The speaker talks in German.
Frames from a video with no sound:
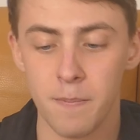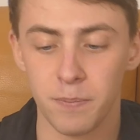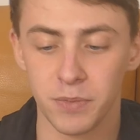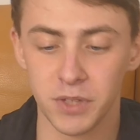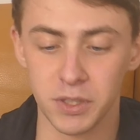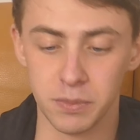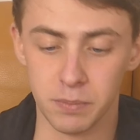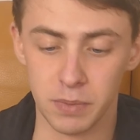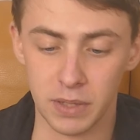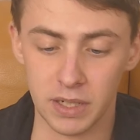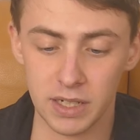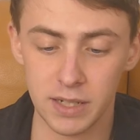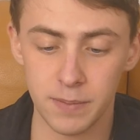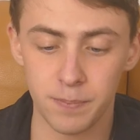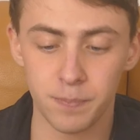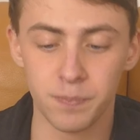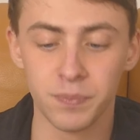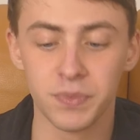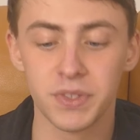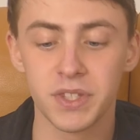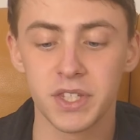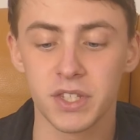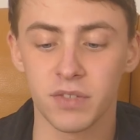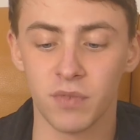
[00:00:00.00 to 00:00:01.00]
die
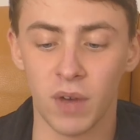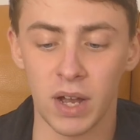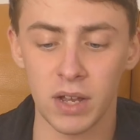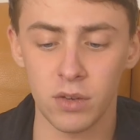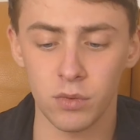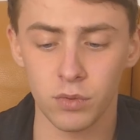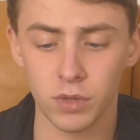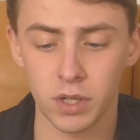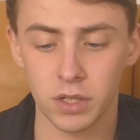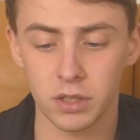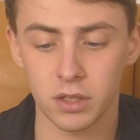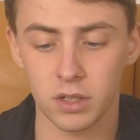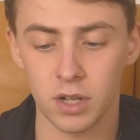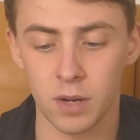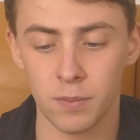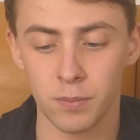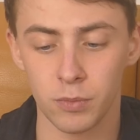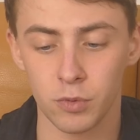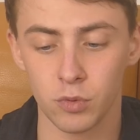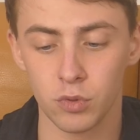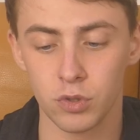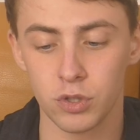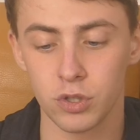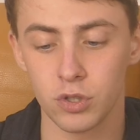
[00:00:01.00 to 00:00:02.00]
beliebten 200 Gramm
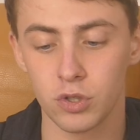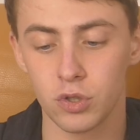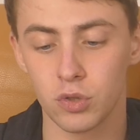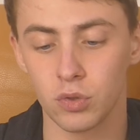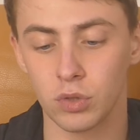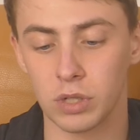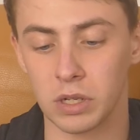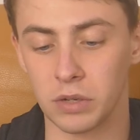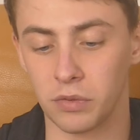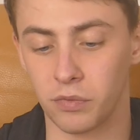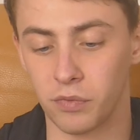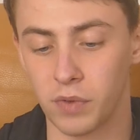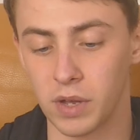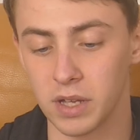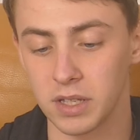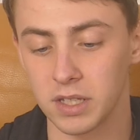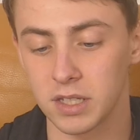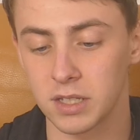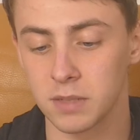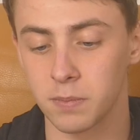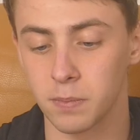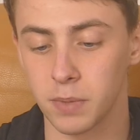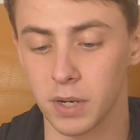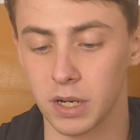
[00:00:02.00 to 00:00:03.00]
Dosen zu den
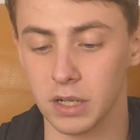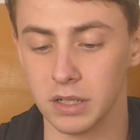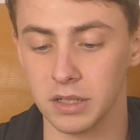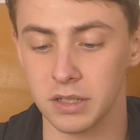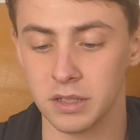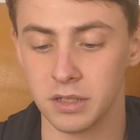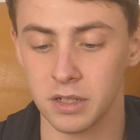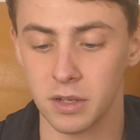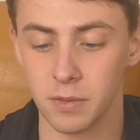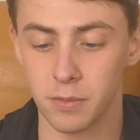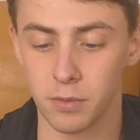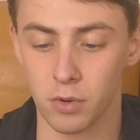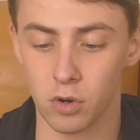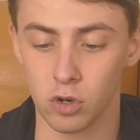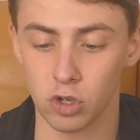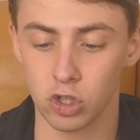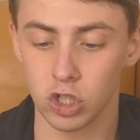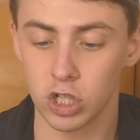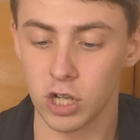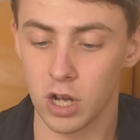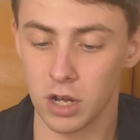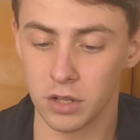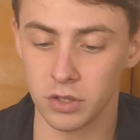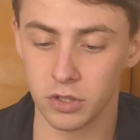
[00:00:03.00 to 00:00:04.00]
fairsten Preisen der
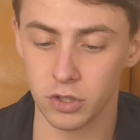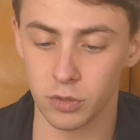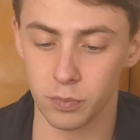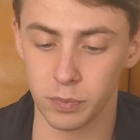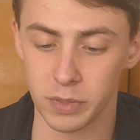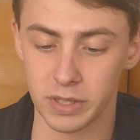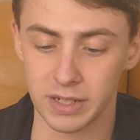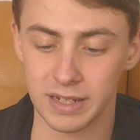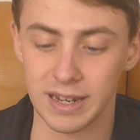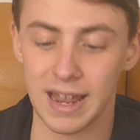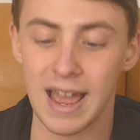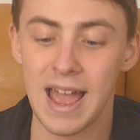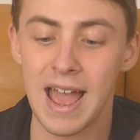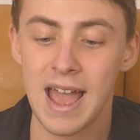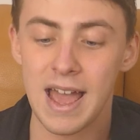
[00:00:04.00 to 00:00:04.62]
Branche anzubieten,